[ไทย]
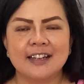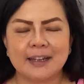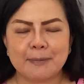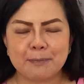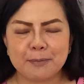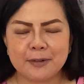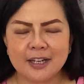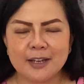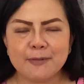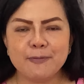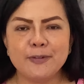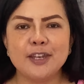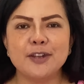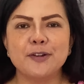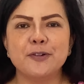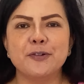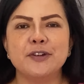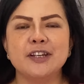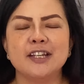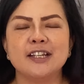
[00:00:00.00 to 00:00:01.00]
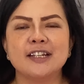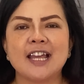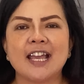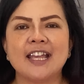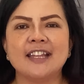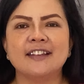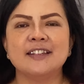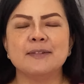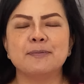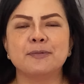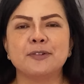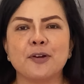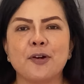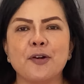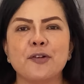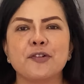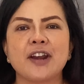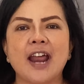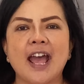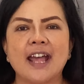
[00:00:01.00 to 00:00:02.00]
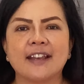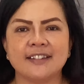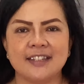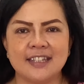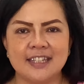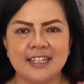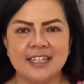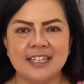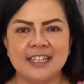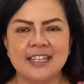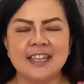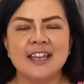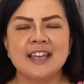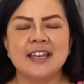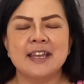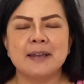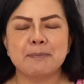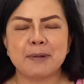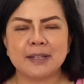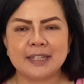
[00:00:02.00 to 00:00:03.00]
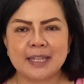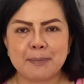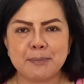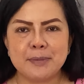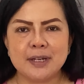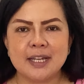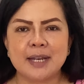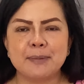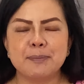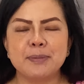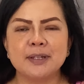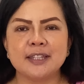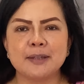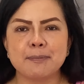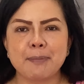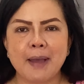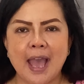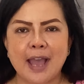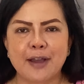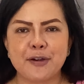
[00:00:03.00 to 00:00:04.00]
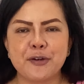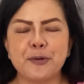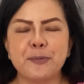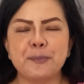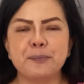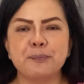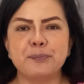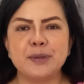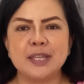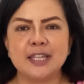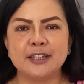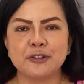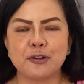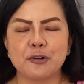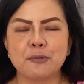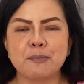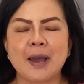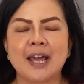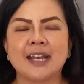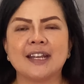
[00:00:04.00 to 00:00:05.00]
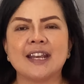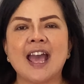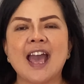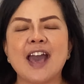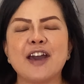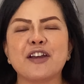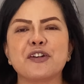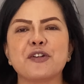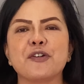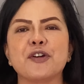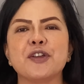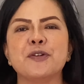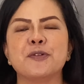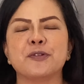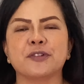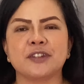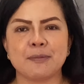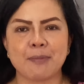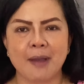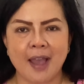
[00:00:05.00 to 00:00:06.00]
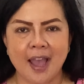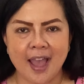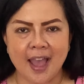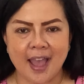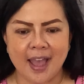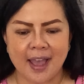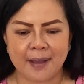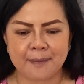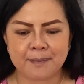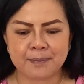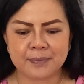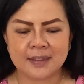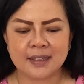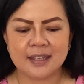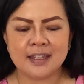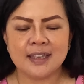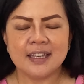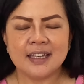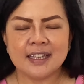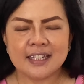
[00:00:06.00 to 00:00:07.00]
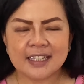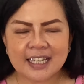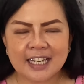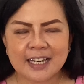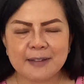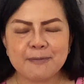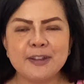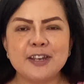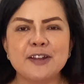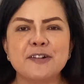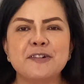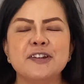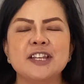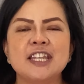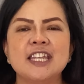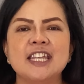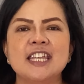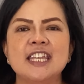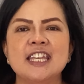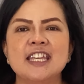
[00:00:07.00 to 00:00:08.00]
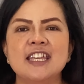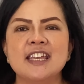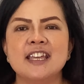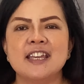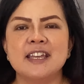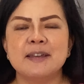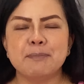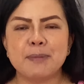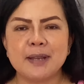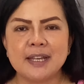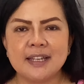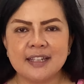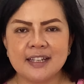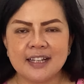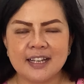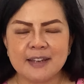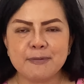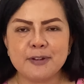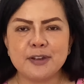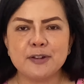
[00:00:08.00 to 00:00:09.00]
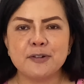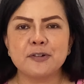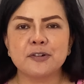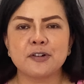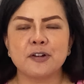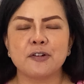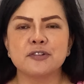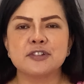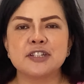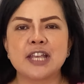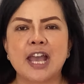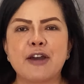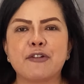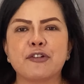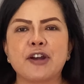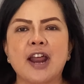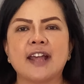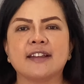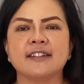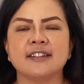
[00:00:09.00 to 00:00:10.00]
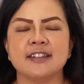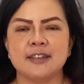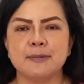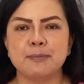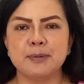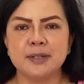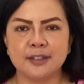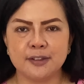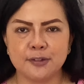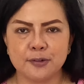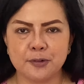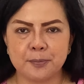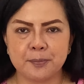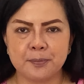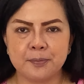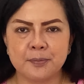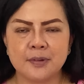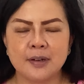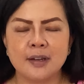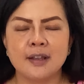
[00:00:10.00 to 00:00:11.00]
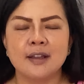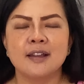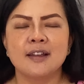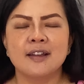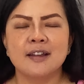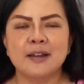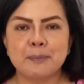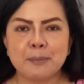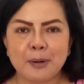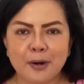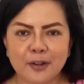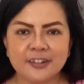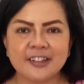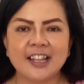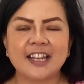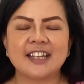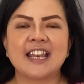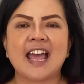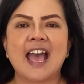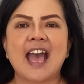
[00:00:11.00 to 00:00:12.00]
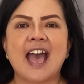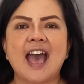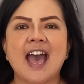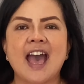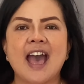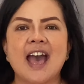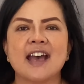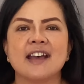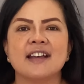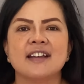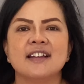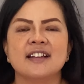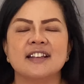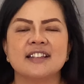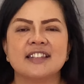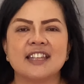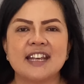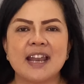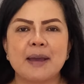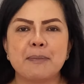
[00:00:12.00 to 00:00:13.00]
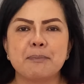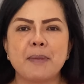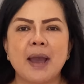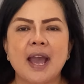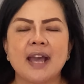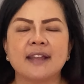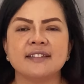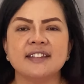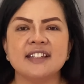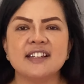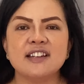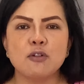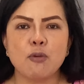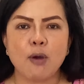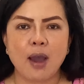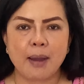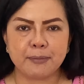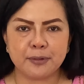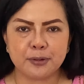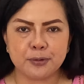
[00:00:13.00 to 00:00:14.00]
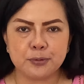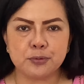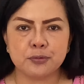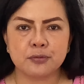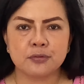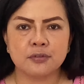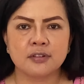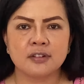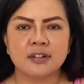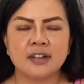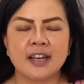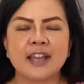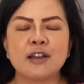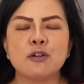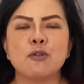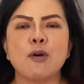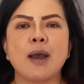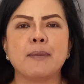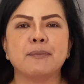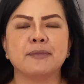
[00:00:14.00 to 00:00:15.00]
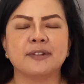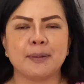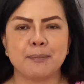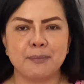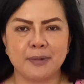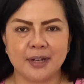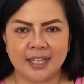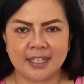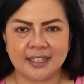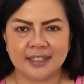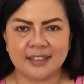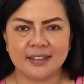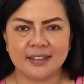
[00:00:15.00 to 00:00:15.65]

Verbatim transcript: กับคลิปวิดีโอหนึ่งใน 12 ราศี ประจำเดือนพฤษภาคมปี 2565 คลิปวิดีโอนี้เป็นคลิปวิดีโอของชาวราศีพฤษภ เพราะศรัทธาจะนำมาซึ่งความสุขและความสำเร็จ